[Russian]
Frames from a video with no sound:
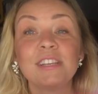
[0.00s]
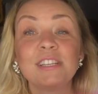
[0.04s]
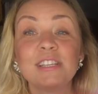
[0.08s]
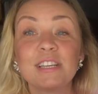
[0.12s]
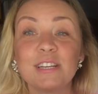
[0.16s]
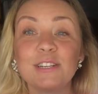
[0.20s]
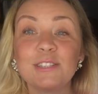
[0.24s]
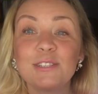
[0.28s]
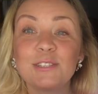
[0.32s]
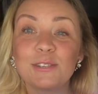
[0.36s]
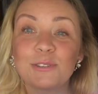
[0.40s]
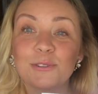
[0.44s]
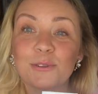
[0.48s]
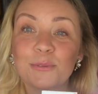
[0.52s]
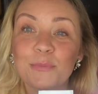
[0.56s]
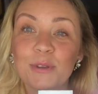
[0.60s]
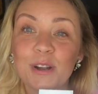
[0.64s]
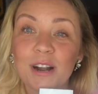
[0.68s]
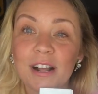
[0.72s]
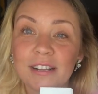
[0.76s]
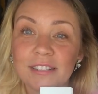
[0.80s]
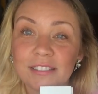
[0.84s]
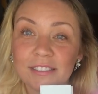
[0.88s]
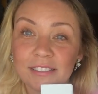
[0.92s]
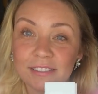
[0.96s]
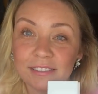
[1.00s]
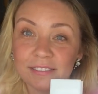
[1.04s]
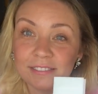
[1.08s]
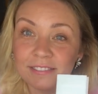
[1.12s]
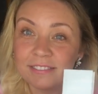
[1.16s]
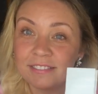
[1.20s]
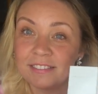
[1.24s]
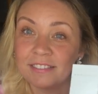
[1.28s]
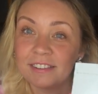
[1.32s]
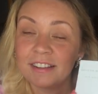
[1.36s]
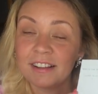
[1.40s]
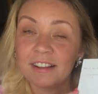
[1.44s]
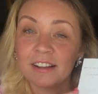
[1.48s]
Сердце номер один –
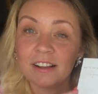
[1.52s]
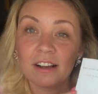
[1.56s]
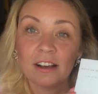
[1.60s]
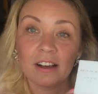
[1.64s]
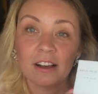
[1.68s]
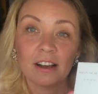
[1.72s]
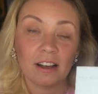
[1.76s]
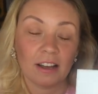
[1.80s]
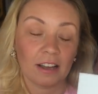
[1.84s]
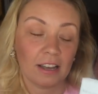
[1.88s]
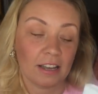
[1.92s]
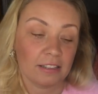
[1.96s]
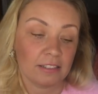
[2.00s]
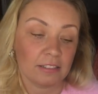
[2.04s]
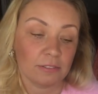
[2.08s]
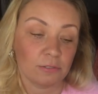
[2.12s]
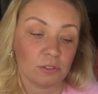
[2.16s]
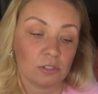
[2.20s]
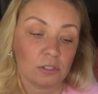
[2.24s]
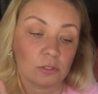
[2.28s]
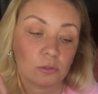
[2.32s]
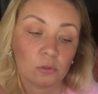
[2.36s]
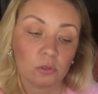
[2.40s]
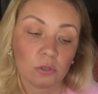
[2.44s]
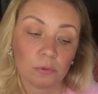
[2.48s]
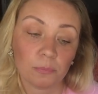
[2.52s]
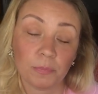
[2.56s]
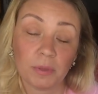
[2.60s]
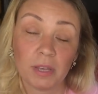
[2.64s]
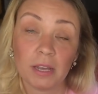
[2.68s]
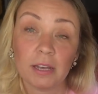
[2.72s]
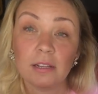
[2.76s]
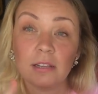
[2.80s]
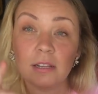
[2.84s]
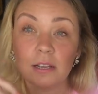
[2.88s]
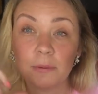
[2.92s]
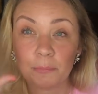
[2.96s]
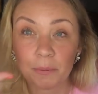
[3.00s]
это вот такое
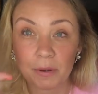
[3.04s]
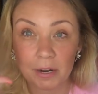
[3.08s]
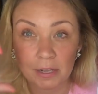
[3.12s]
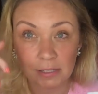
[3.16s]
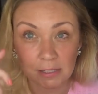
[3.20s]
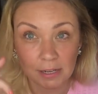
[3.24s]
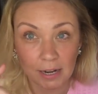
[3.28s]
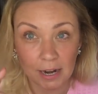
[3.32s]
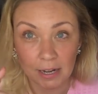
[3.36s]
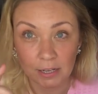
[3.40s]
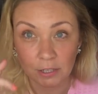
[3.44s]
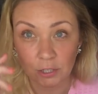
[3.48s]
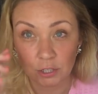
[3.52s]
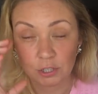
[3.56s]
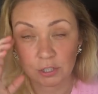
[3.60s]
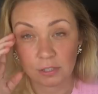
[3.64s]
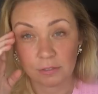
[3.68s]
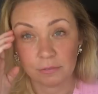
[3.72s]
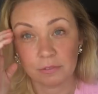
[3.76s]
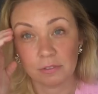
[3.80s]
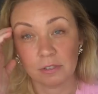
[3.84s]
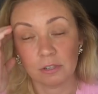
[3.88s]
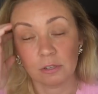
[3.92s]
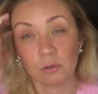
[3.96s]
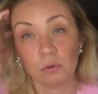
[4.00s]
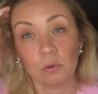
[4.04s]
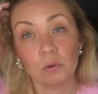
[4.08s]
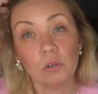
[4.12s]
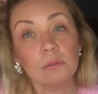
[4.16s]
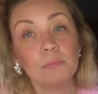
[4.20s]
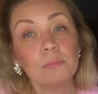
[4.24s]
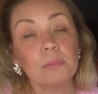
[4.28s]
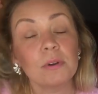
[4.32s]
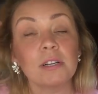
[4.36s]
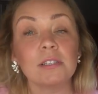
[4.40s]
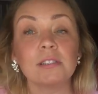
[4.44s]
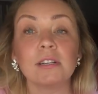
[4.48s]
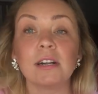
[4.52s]
белое прозрачный
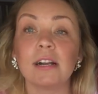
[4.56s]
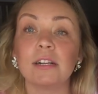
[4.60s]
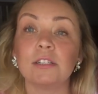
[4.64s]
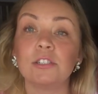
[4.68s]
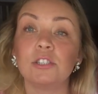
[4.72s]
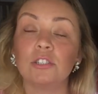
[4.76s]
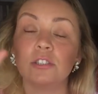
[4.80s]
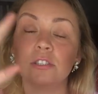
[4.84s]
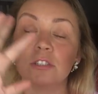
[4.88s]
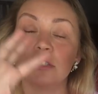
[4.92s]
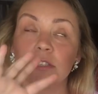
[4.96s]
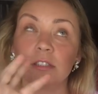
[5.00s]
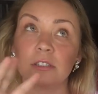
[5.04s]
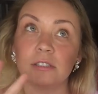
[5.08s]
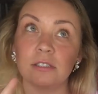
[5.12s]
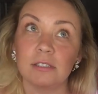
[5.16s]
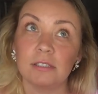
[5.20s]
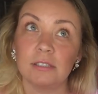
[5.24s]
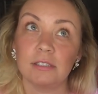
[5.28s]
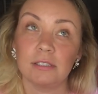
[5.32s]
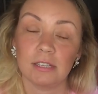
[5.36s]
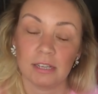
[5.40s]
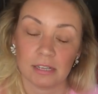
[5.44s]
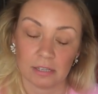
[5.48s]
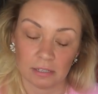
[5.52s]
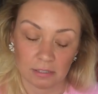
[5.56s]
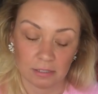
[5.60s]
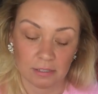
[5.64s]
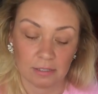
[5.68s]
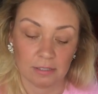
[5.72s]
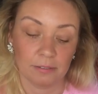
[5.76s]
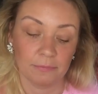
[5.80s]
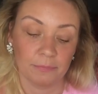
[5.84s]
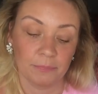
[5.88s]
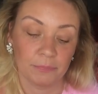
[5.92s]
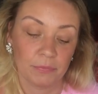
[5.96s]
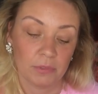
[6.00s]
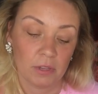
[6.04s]
флакон, прозрачное
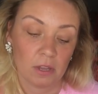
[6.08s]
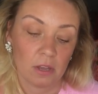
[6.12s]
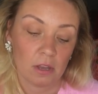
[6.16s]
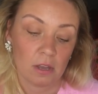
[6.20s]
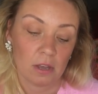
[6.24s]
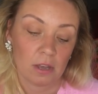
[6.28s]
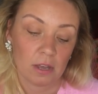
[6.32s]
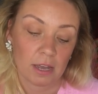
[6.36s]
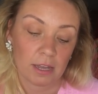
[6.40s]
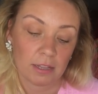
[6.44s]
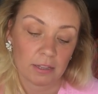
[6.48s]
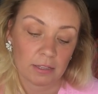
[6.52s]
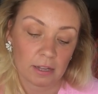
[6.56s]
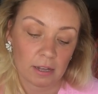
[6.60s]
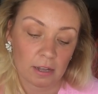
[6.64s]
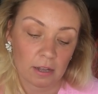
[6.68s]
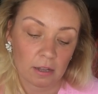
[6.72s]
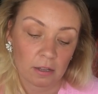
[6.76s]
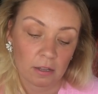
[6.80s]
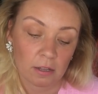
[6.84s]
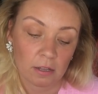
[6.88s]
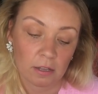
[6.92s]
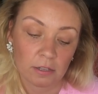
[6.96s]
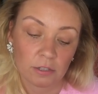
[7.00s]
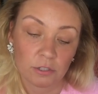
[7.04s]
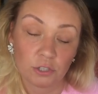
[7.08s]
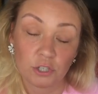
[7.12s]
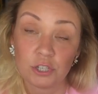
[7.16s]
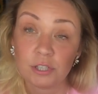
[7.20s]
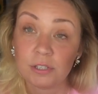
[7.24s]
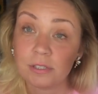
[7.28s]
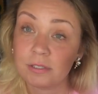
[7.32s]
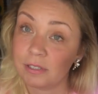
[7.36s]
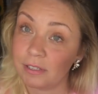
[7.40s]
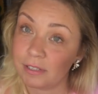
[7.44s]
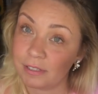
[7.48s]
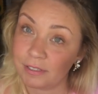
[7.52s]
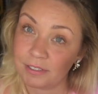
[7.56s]
сердце. Это
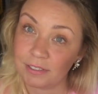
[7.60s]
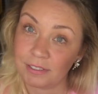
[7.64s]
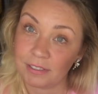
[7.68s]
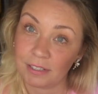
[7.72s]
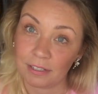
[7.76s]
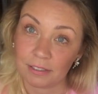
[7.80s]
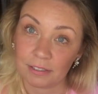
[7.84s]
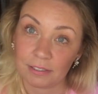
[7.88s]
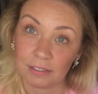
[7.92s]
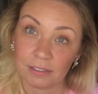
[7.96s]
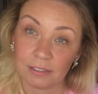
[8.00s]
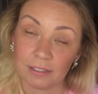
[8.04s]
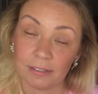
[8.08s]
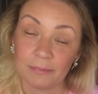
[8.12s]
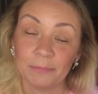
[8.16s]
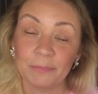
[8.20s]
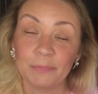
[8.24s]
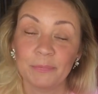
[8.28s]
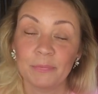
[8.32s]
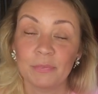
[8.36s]
чистое сердце.